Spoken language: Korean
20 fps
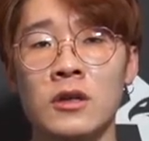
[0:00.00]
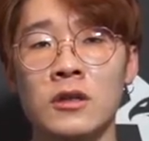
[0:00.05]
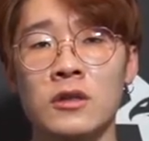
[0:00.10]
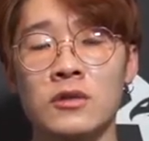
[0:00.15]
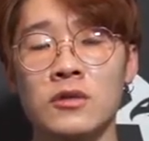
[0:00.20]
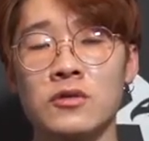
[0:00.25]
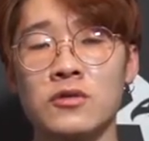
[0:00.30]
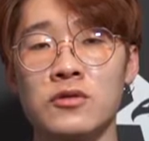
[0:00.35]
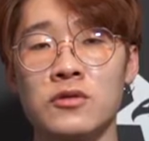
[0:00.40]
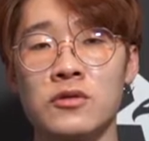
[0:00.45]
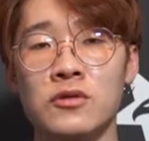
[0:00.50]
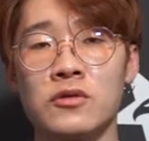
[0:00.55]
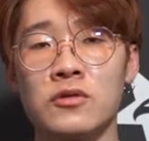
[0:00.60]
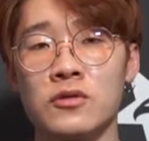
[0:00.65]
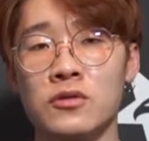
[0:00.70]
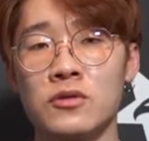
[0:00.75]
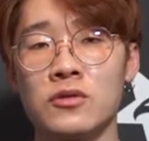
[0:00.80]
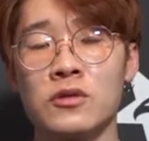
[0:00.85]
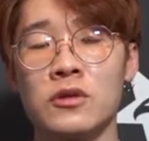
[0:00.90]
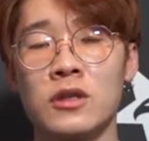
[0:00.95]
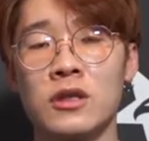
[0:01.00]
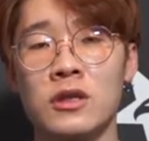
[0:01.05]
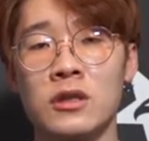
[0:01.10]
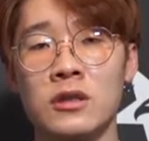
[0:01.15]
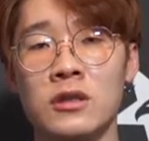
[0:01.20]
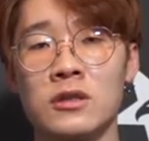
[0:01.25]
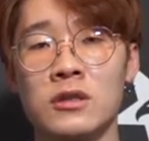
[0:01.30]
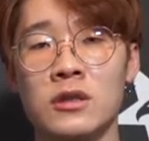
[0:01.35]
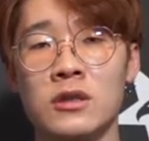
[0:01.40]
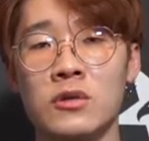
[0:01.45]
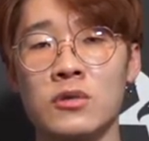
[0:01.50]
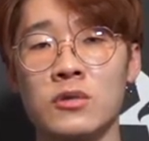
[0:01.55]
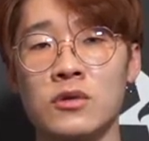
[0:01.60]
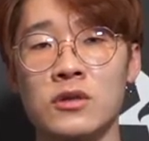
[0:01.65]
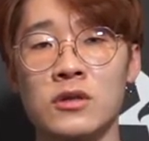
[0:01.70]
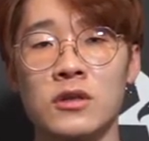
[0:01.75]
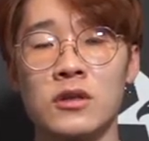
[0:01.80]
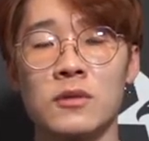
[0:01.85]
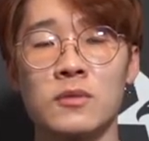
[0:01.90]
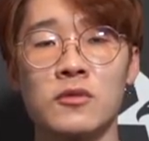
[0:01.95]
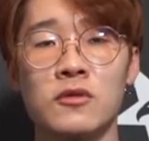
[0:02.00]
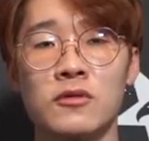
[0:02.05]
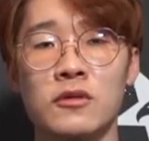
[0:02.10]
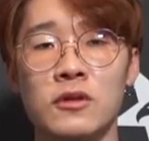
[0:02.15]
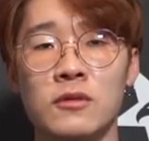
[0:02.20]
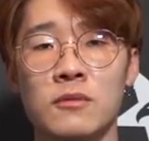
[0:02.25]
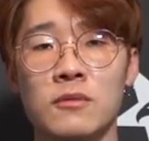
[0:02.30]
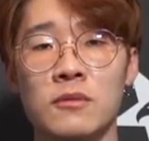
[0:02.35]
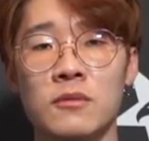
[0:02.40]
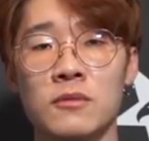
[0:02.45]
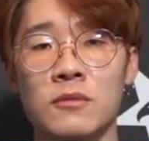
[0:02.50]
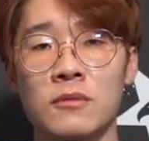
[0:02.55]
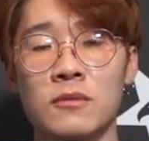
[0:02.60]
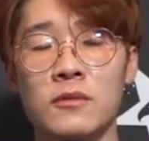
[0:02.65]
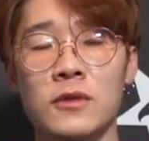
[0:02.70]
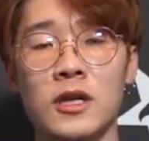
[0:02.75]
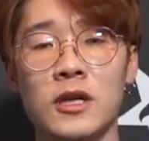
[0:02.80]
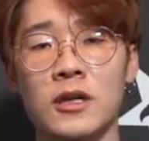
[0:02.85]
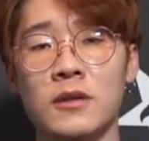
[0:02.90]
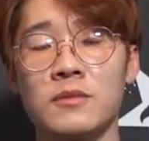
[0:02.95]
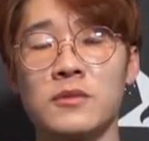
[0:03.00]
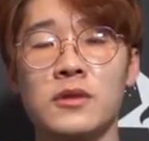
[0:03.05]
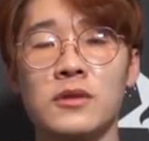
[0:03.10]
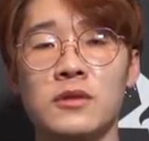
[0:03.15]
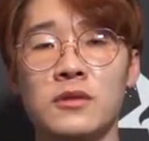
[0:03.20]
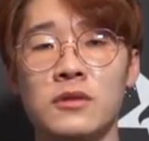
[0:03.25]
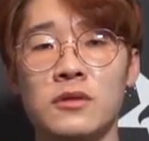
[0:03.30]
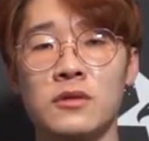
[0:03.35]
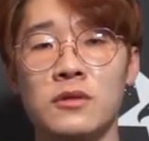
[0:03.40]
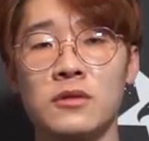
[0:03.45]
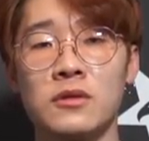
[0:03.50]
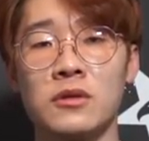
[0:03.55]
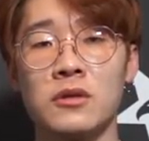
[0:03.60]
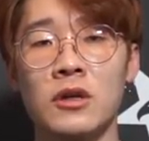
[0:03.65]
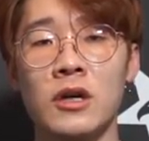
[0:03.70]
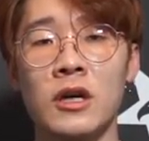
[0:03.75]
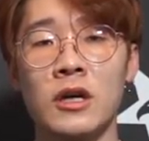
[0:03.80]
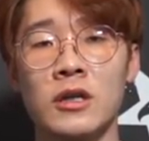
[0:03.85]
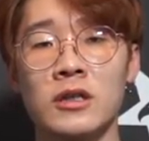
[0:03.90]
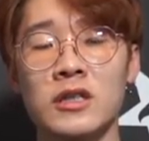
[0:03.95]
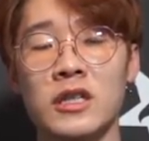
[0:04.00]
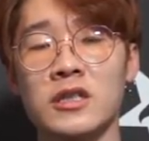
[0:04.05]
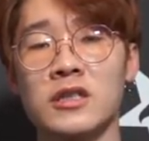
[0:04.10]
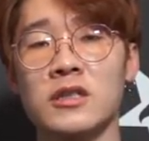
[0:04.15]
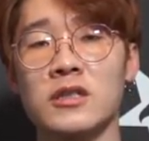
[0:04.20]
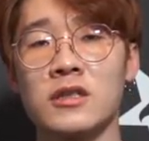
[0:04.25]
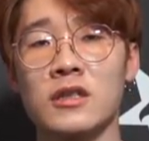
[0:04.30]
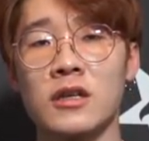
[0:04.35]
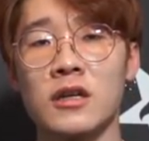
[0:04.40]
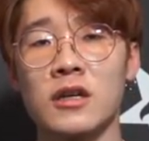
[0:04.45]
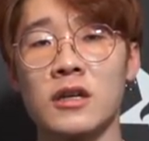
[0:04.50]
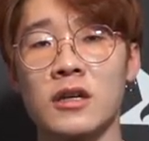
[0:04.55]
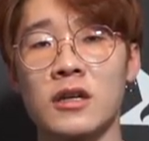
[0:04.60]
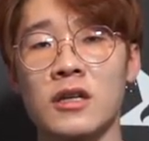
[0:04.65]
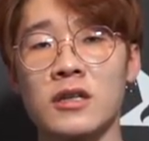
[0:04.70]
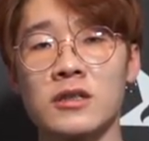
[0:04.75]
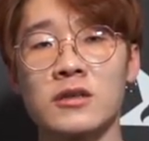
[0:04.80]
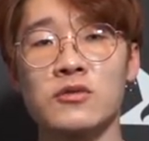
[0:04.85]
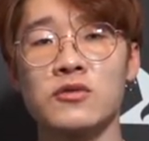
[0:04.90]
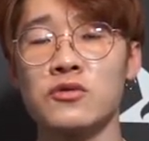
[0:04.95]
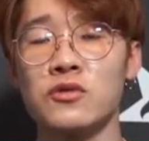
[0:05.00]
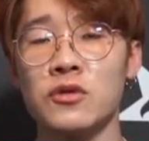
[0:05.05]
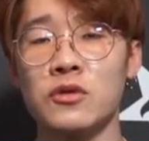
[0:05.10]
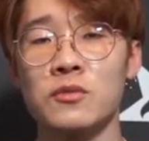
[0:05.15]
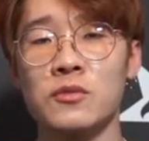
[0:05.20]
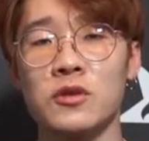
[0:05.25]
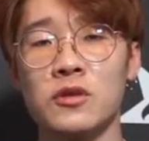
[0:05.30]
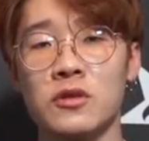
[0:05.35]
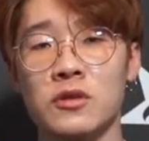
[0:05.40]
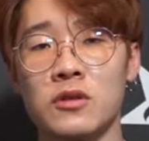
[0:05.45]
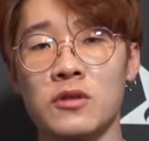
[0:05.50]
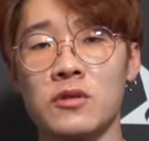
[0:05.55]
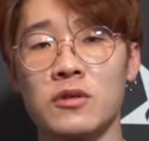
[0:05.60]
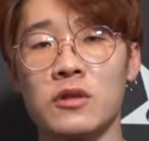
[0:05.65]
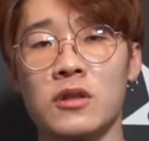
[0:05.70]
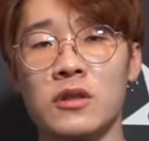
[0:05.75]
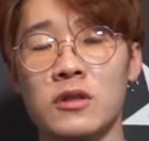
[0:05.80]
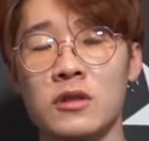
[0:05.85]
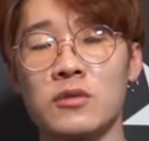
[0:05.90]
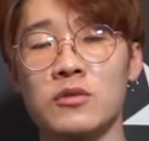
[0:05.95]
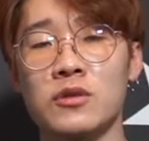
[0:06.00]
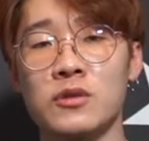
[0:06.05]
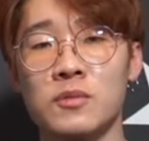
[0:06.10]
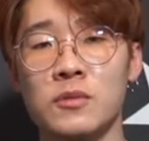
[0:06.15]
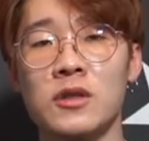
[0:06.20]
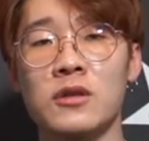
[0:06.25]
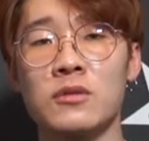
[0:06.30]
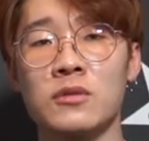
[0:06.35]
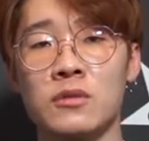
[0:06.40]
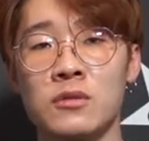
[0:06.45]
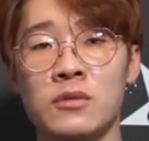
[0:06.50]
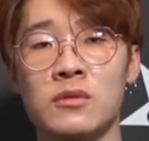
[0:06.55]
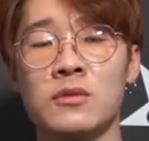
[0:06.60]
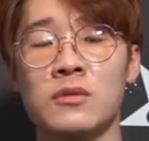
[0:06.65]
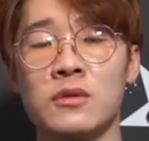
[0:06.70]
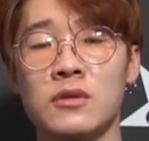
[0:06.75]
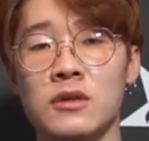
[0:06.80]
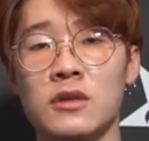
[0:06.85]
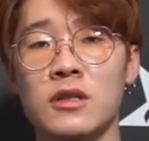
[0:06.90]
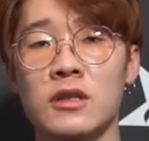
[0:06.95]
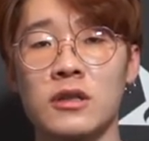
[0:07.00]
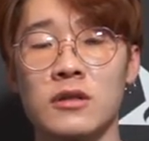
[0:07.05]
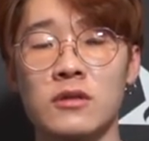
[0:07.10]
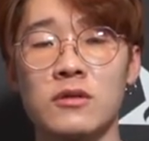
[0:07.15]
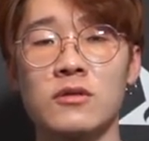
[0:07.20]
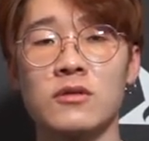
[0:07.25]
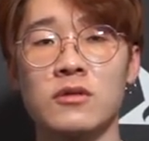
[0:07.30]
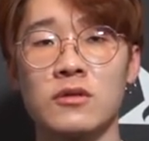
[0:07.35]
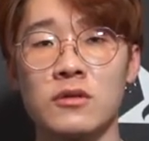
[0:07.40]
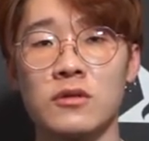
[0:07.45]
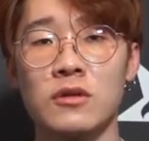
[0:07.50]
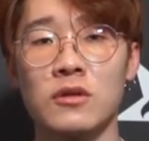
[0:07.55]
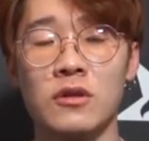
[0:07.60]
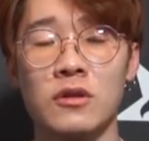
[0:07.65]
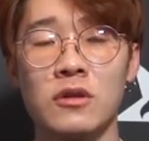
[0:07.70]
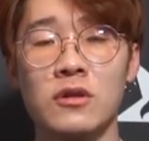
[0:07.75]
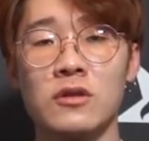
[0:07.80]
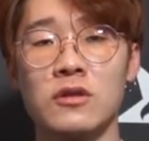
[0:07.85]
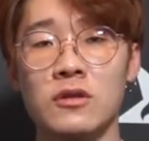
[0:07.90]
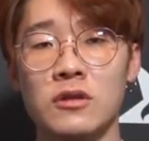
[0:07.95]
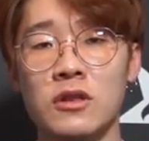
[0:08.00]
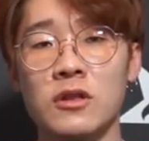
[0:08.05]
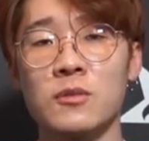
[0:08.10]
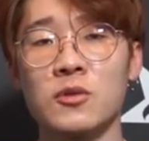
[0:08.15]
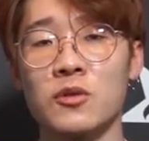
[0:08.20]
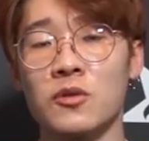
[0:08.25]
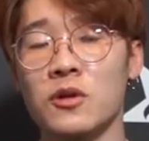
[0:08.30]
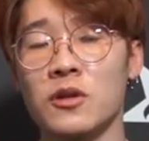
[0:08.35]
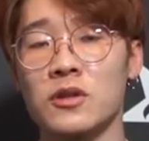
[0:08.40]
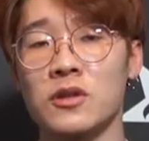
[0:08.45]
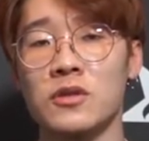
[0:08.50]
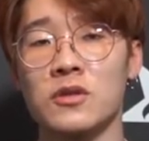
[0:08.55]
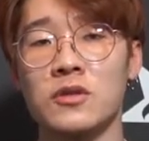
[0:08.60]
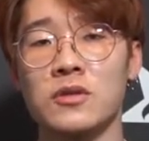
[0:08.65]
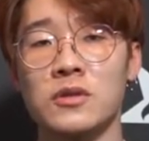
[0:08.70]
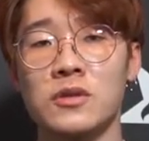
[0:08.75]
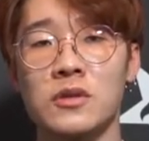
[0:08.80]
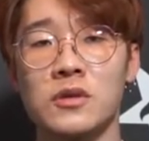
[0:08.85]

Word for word: 선수랑 이제 코치 감독님 다 합쳐서 자신 있게 하자 후회 없는 경기하고 싶다고 딱 그런 느낌으로 갔어요